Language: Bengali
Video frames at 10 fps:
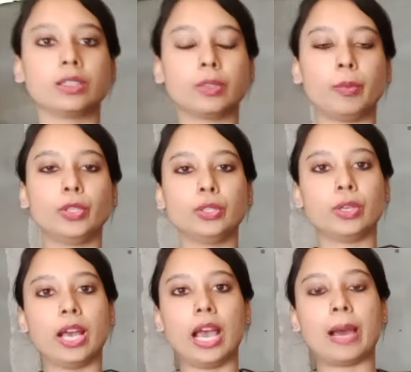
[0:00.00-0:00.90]
তো
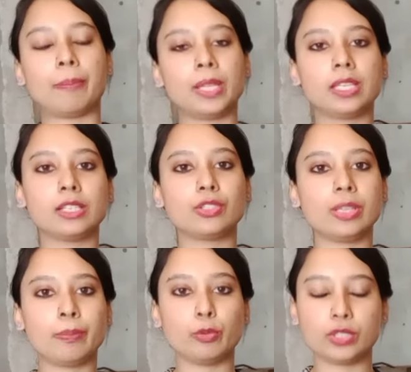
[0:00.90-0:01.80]
বন্ধুরা আপনাদের
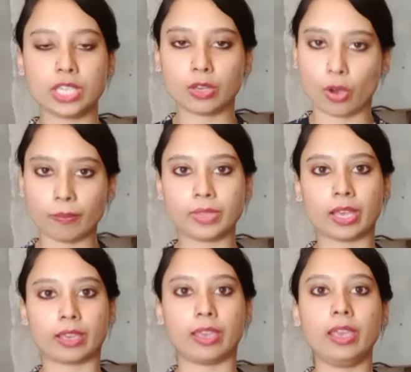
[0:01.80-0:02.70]
যদি পুঁজি কম
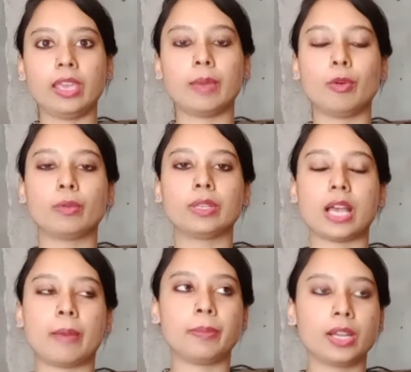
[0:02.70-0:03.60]
থাকে এবং
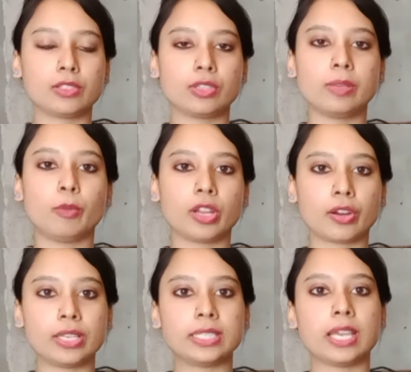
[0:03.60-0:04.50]
আপনারা যদি মনে
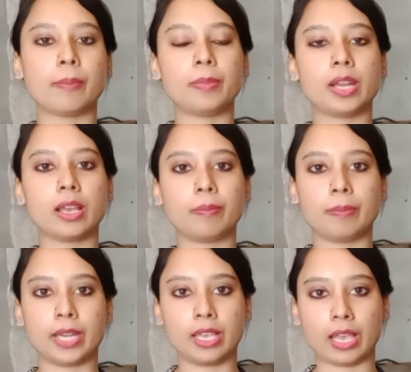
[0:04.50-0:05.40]
করেন যে আপনারা
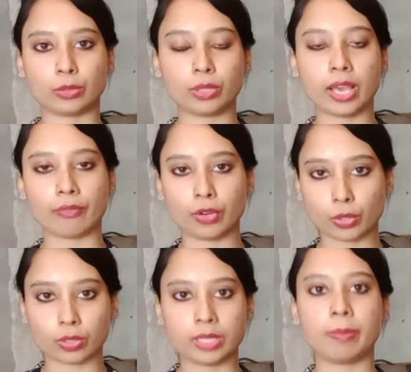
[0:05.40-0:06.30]
মানে এতটা অ্যাফোর্ড
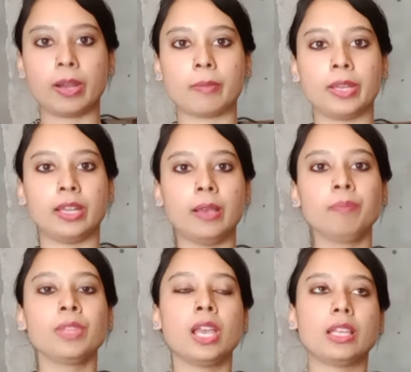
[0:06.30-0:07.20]
করতে পারবেন না
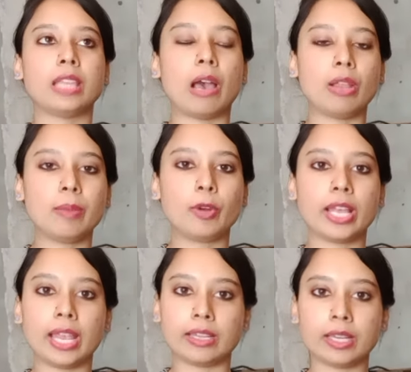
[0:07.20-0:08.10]
তাহলে
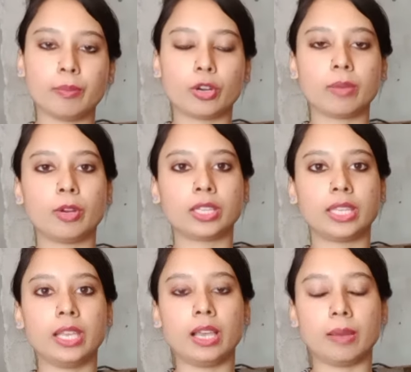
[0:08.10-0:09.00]
পরে এটারই
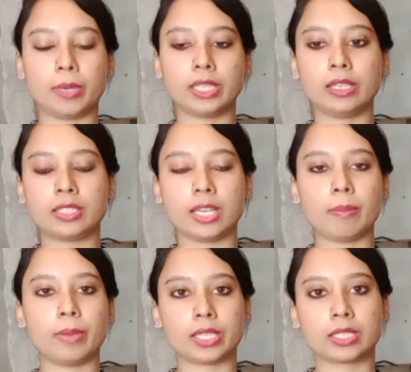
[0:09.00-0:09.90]
পরিবর্তে আমাদের যেটা
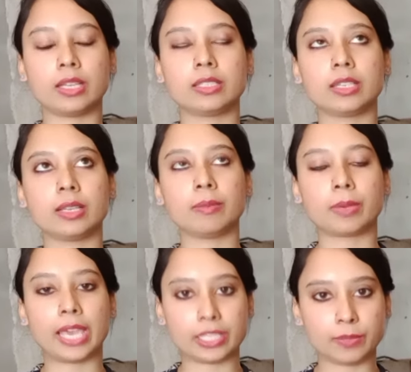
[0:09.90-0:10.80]
মাঝখানে যেটা
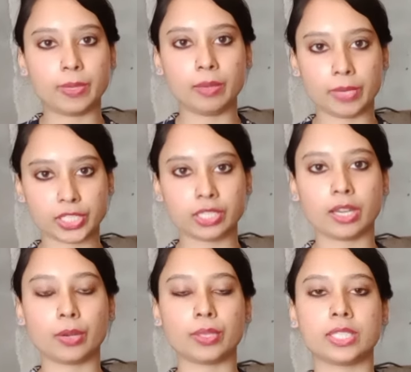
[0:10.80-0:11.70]
কেজ মিল
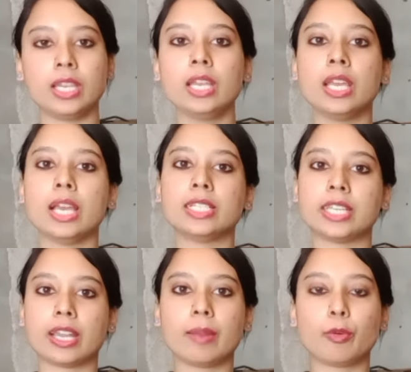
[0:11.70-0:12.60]
মেশিনটা রয়েছে
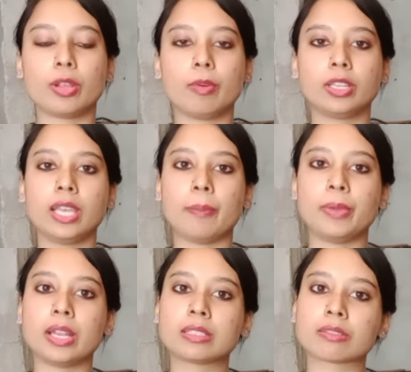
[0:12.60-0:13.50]
সেটার পরিবর্তে
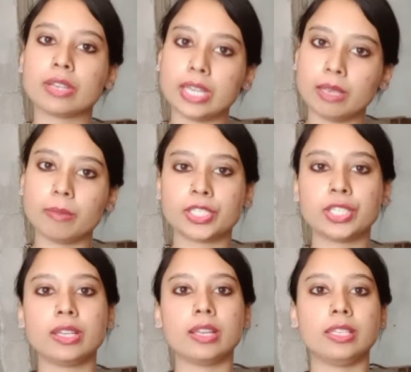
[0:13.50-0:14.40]
আপনারা স্ক্রিনিং
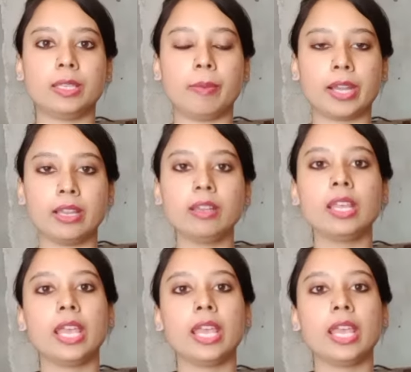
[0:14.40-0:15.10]
মেশিনটা নিতে পারেন